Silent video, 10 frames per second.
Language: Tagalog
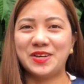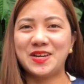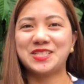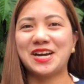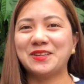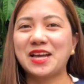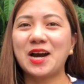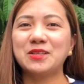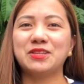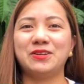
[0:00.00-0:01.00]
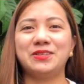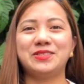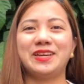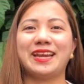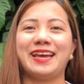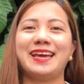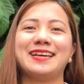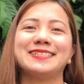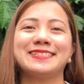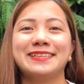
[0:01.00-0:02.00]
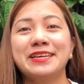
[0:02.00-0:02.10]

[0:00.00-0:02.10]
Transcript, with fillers: Ayan, shout out Tol Joy Reyes.